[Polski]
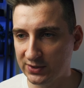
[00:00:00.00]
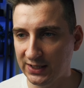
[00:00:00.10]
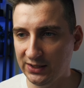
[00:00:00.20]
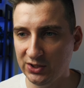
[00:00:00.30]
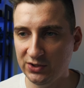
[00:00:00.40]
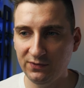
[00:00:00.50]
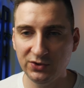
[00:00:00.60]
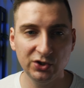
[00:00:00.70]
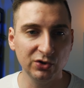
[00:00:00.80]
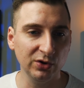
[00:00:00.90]
ostatnie
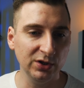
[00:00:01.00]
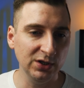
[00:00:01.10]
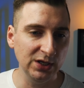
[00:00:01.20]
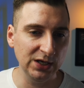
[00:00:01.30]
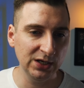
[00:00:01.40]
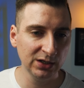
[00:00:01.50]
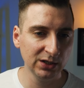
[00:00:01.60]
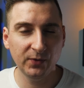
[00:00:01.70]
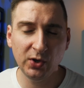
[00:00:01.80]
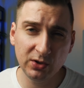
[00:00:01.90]
90 dni.
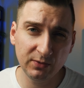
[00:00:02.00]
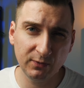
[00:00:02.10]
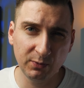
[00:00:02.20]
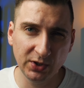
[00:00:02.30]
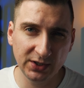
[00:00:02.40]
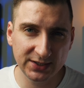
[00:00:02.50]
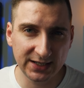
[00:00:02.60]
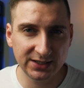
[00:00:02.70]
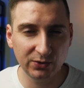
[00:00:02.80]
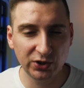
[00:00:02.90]
No i w
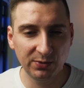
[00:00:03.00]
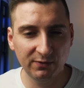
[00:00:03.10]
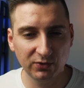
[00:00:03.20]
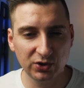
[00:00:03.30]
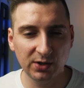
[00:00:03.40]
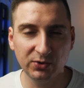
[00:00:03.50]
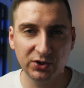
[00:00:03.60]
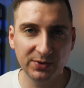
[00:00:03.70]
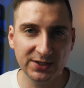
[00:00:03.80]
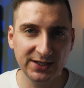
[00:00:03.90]
monetyzację u siebie włączyłem
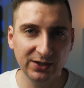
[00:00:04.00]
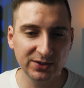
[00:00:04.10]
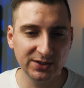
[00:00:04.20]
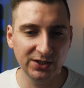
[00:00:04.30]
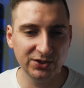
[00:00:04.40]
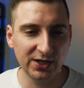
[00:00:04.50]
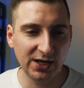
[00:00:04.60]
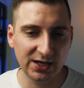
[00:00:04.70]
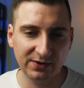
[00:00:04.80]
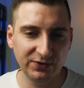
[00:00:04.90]
18
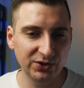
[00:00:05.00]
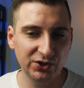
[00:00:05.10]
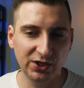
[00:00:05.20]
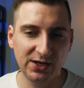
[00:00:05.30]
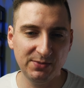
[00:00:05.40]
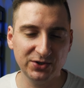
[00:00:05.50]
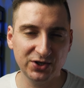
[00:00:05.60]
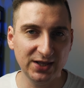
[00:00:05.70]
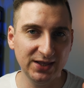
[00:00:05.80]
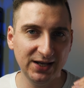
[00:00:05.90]
stycznia i jak widzicie nie ma
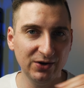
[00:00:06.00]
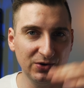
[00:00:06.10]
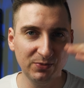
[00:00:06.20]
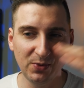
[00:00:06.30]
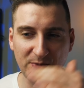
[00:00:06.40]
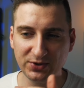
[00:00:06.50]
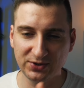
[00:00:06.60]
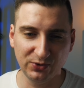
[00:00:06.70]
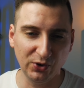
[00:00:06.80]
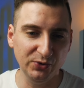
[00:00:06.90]
żadnego po
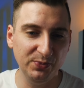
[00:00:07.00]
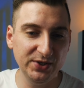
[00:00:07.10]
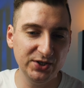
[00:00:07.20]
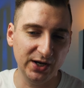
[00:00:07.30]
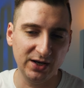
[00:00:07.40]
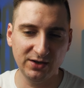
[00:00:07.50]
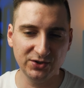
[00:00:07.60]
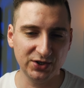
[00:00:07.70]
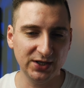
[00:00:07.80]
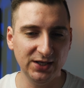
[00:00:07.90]
prostu
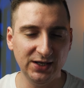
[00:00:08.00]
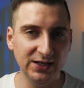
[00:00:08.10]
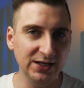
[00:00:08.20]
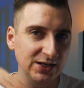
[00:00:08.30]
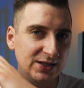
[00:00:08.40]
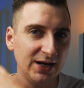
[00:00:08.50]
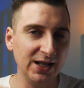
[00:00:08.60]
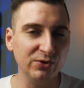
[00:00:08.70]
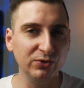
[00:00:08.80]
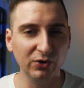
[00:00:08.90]
odbicia, żadnej linii
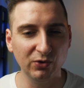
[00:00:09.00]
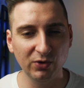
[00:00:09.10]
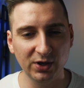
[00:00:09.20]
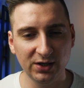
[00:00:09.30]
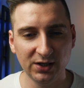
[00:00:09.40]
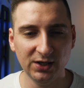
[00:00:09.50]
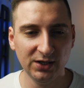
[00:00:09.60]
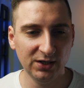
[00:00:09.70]
trendu do góry.